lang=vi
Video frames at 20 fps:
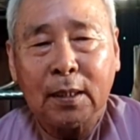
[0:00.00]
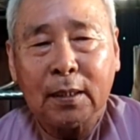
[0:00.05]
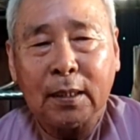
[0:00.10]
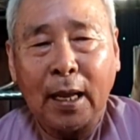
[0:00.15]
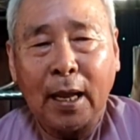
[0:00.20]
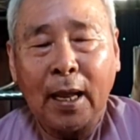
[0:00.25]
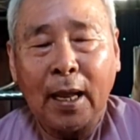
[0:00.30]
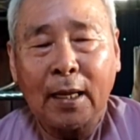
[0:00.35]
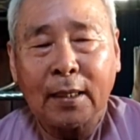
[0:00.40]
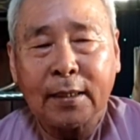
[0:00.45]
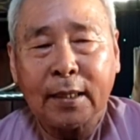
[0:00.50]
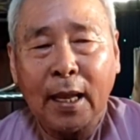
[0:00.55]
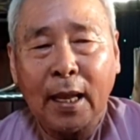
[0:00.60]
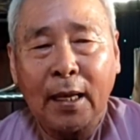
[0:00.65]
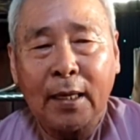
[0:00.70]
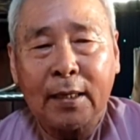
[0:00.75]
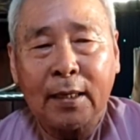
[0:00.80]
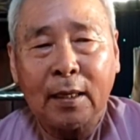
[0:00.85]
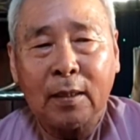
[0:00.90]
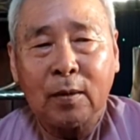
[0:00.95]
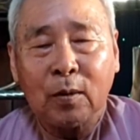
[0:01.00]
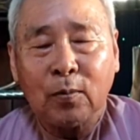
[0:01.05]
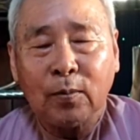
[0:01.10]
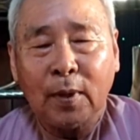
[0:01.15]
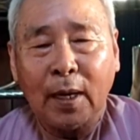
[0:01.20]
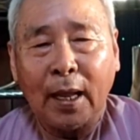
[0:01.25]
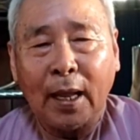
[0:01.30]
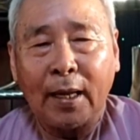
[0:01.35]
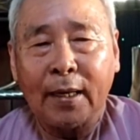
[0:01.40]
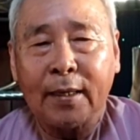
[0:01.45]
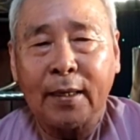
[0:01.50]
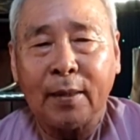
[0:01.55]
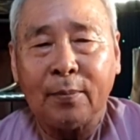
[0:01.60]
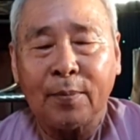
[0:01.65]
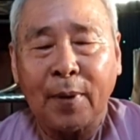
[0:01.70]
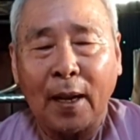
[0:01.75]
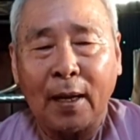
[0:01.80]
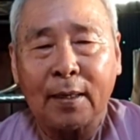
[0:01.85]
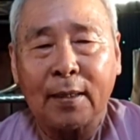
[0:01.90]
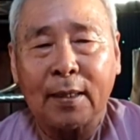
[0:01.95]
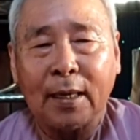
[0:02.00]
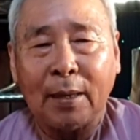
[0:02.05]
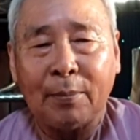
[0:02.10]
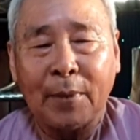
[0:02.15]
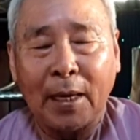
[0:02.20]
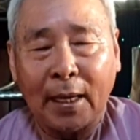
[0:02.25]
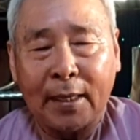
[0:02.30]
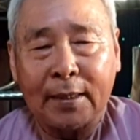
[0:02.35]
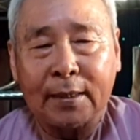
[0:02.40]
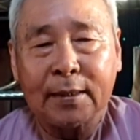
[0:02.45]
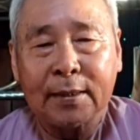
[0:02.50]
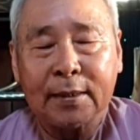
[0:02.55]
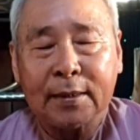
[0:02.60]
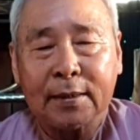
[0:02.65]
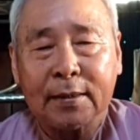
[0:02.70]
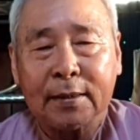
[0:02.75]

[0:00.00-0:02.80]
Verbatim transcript: đã ăn chay đã cúng lại niệm phật làm lành